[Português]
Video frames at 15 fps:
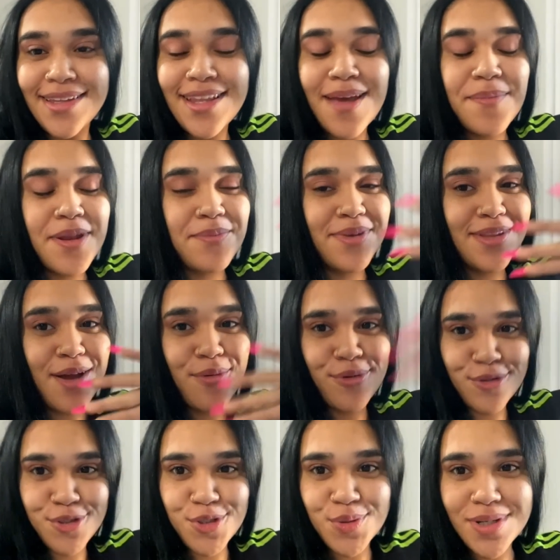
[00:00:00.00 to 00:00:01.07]
né, pra me dar
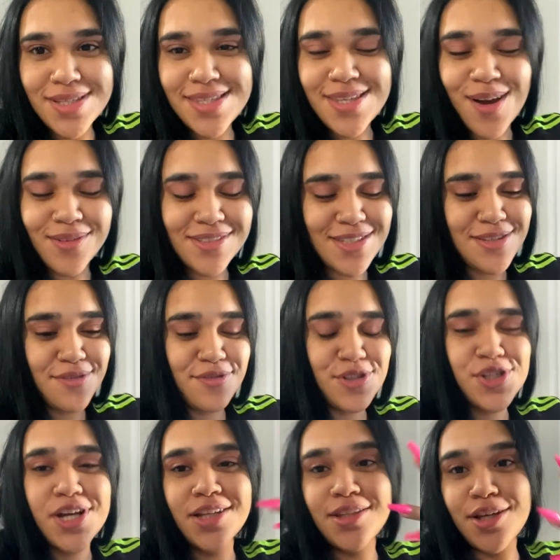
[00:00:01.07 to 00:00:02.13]
continuação desse
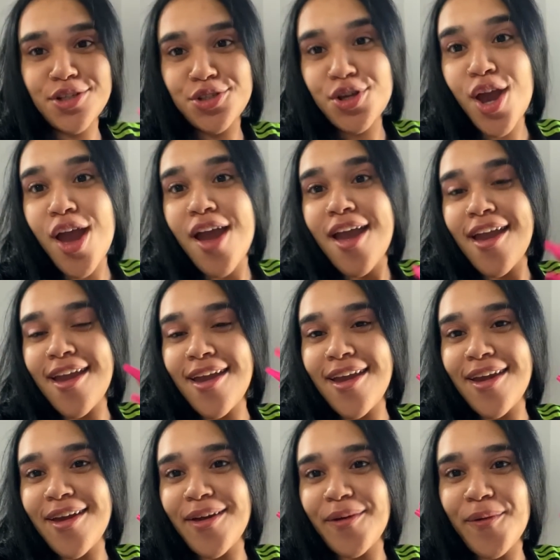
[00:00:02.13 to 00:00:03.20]
vídeo que a Thaís
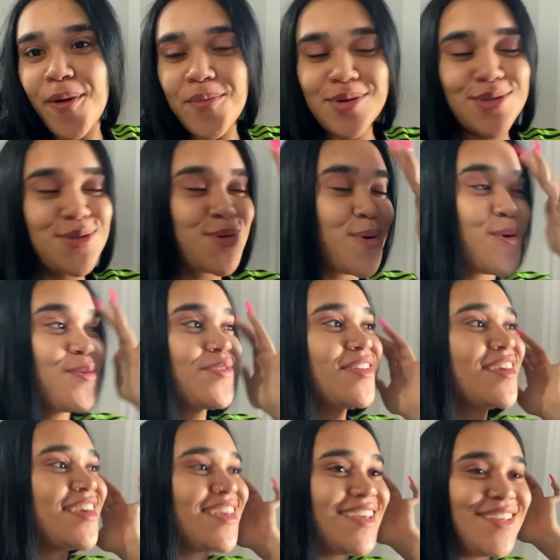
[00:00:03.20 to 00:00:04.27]
é, começou.
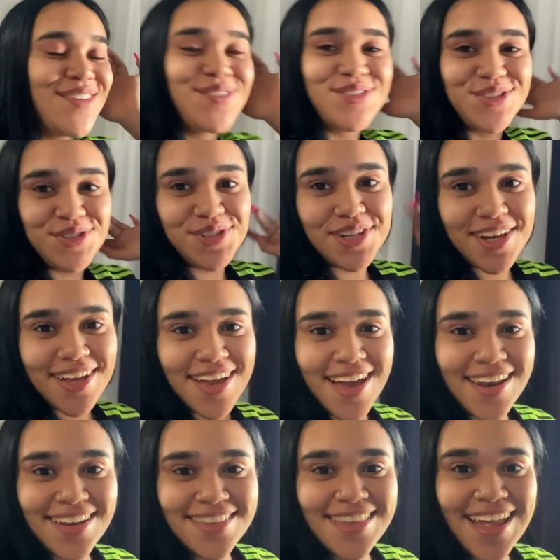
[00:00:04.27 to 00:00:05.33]
E o dia,
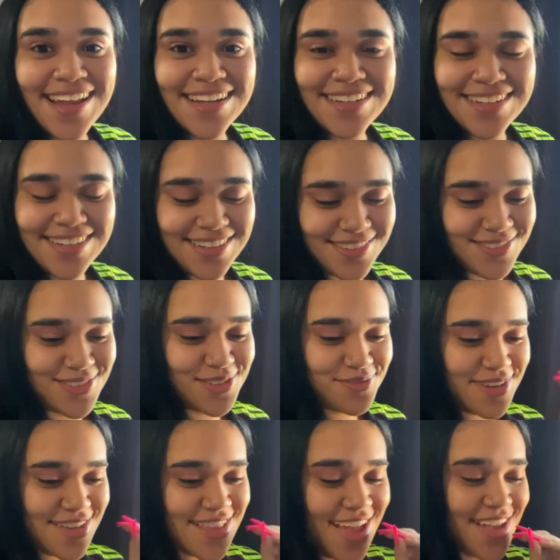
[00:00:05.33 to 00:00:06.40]
cara, tá lindo, de
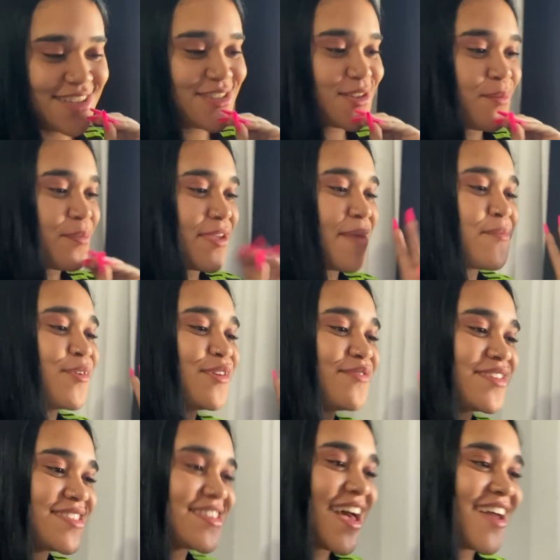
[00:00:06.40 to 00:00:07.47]
verdade. É só porque é meu
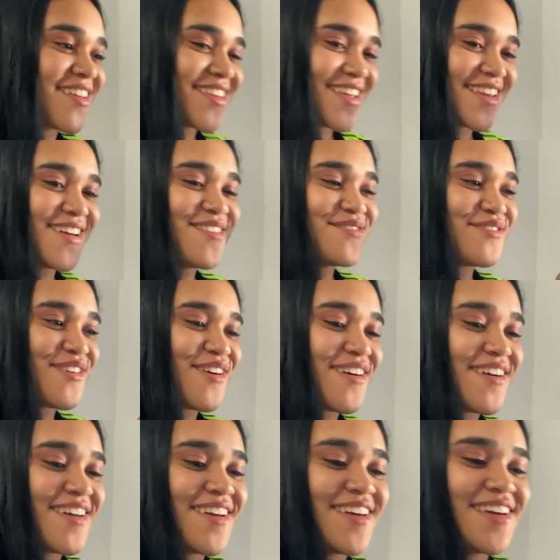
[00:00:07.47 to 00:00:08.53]
aniversário, né não, vó?
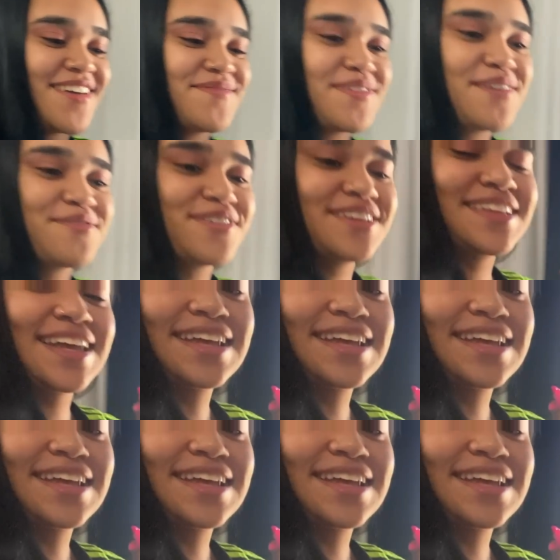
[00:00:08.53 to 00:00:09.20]
É. Minha vó tá